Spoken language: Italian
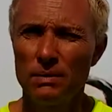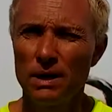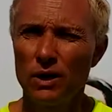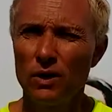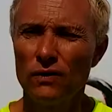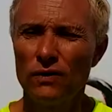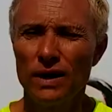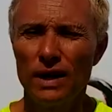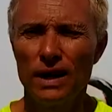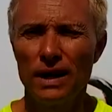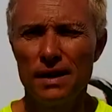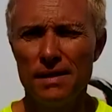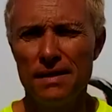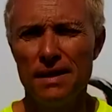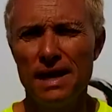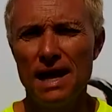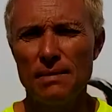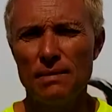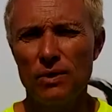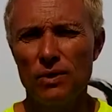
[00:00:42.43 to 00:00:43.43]
manovre che si
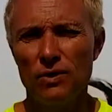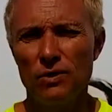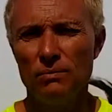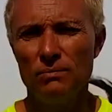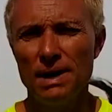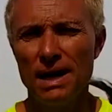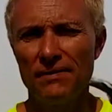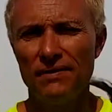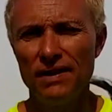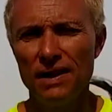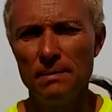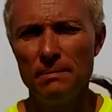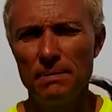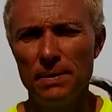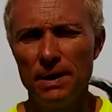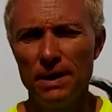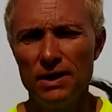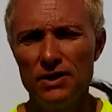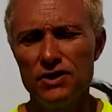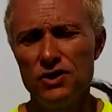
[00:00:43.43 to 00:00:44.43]
chiamano
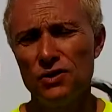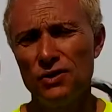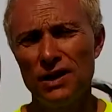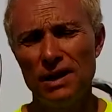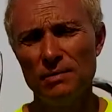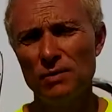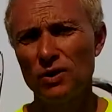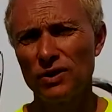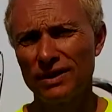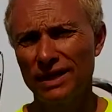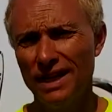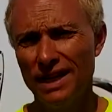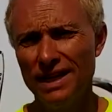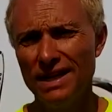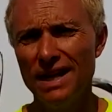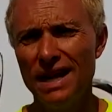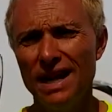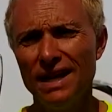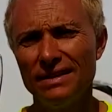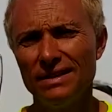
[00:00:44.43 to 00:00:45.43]
backflip, giro della morte
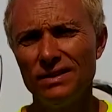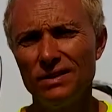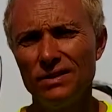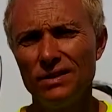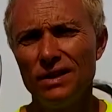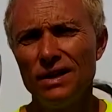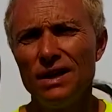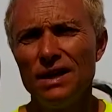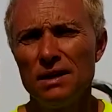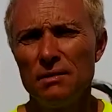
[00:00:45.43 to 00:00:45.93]
all'indietro,